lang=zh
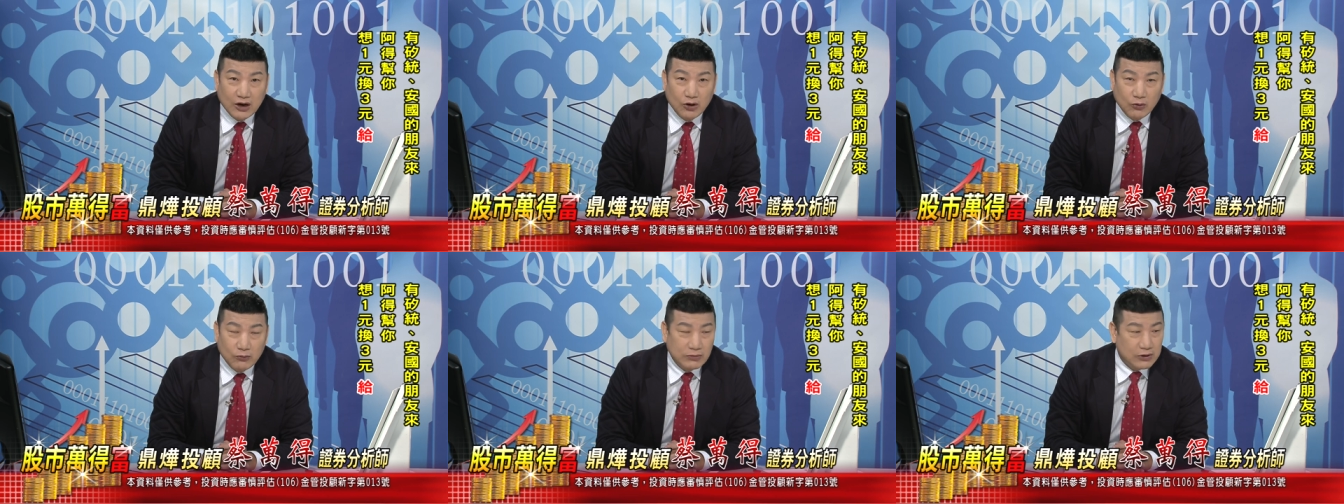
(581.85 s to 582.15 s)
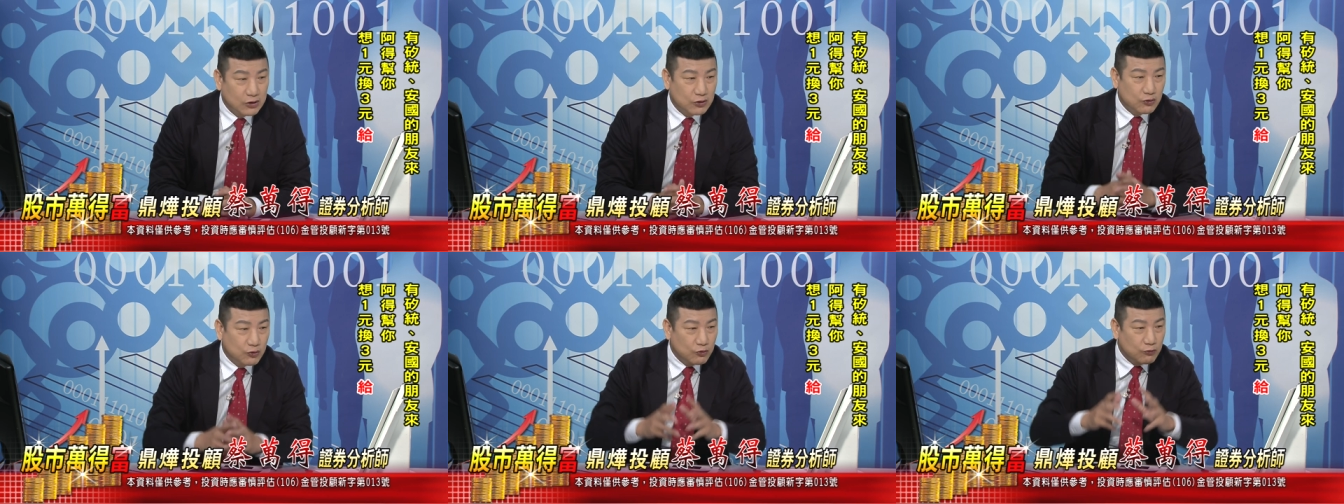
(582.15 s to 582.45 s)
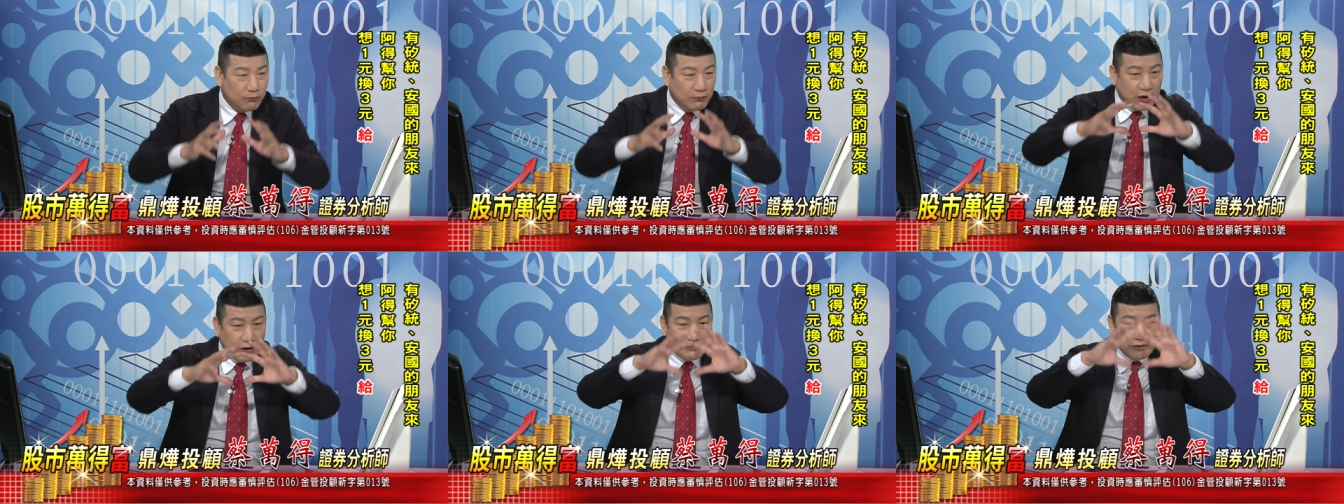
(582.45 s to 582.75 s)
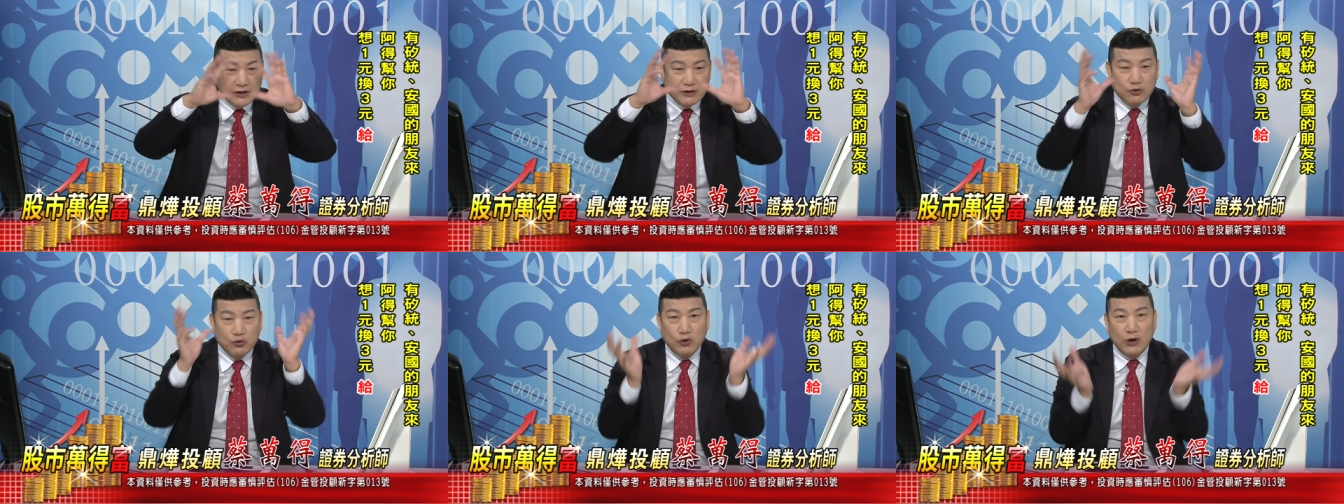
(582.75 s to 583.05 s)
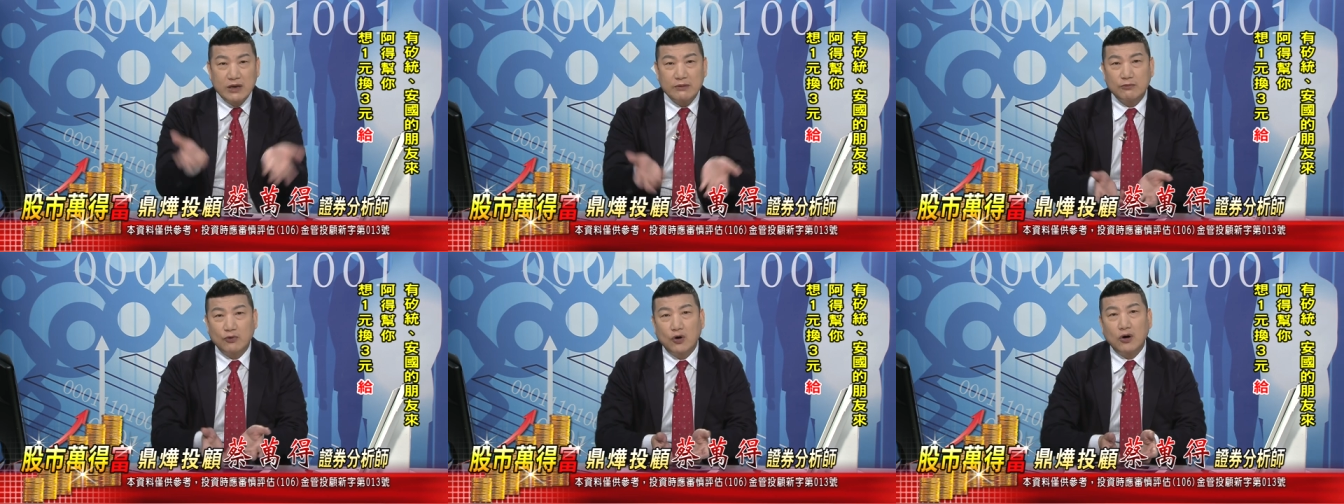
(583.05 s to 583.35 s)
我们贸易
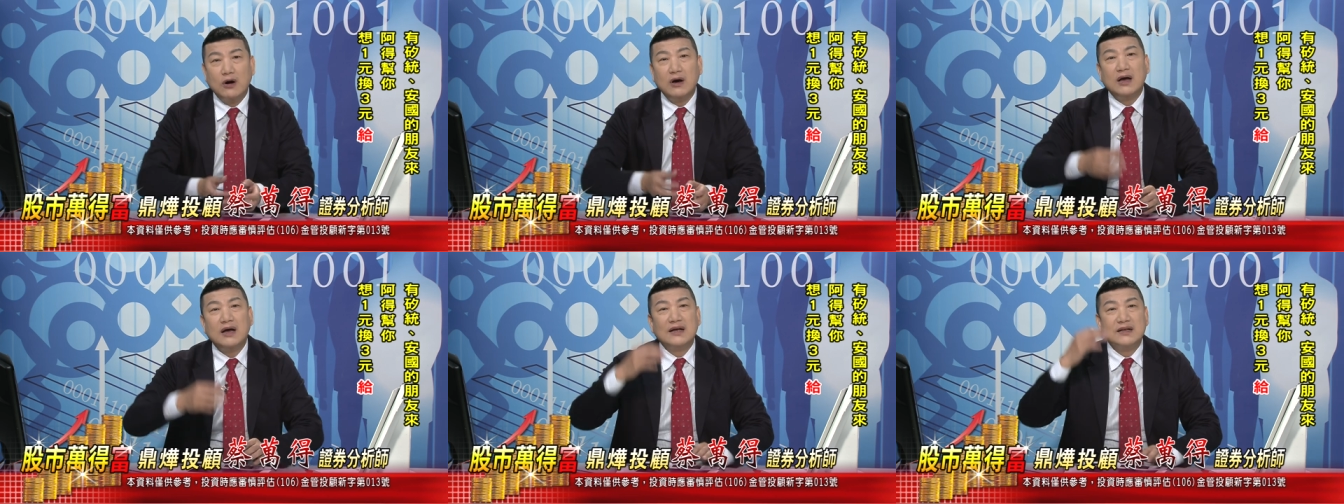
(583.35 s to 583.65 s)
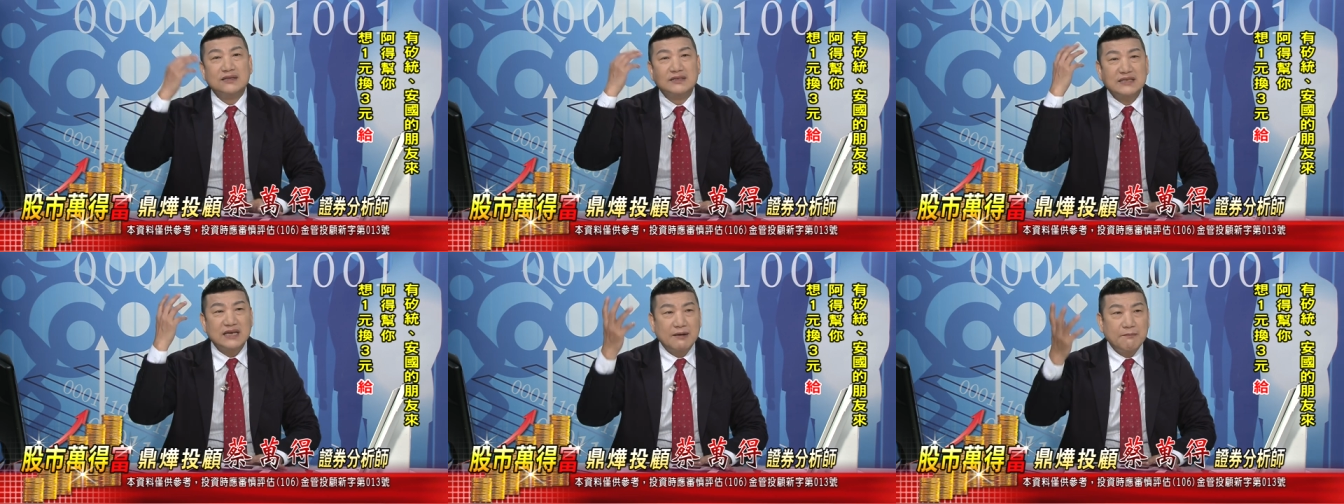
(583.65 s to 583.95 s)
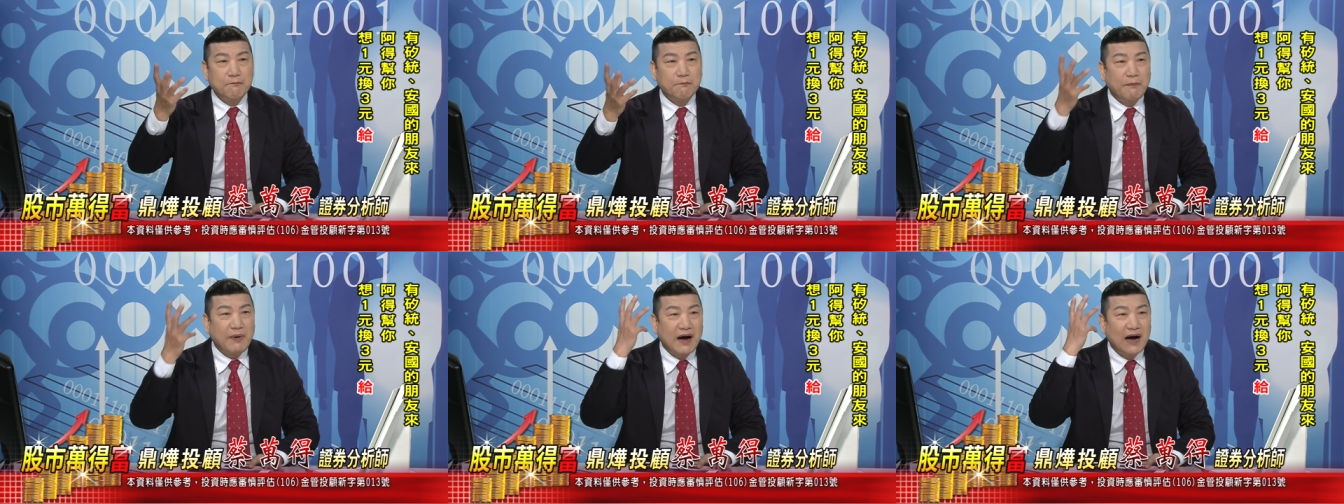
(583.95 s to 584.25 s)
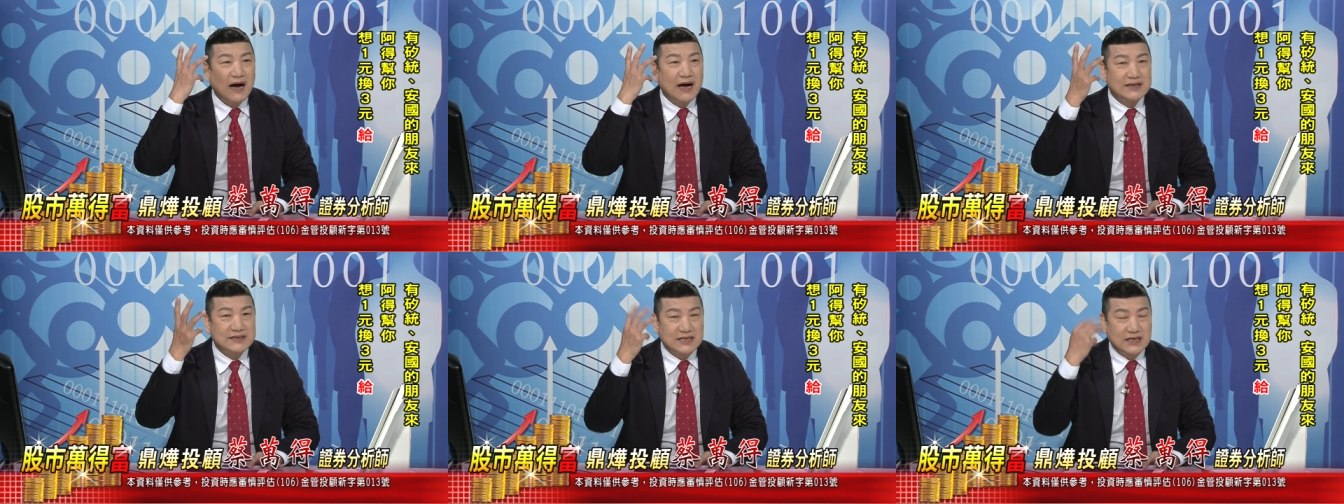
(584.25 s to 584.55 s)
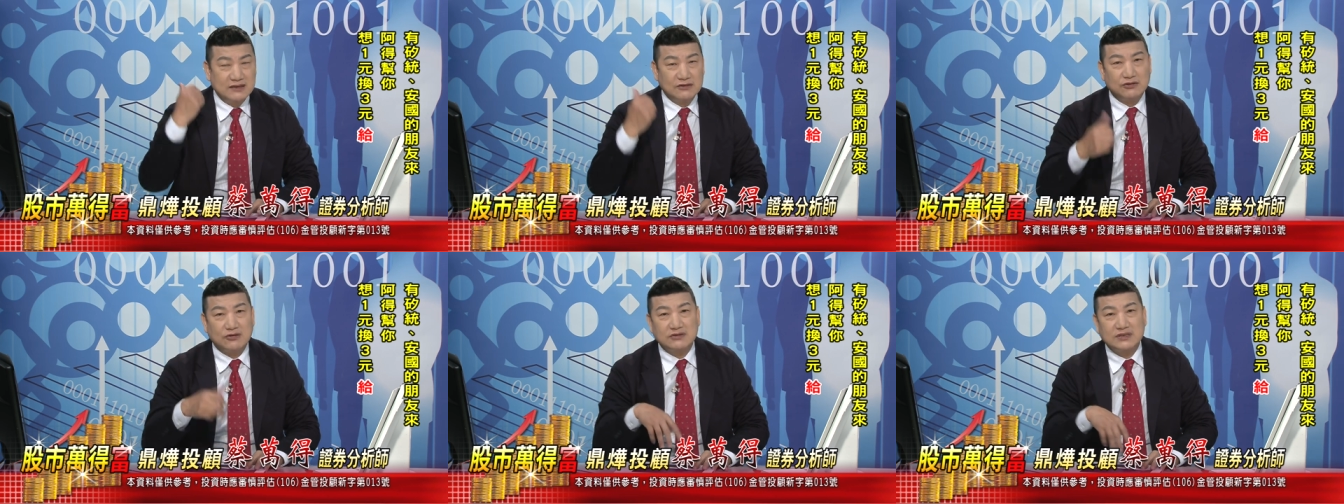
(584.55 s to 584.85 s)
规模占八成，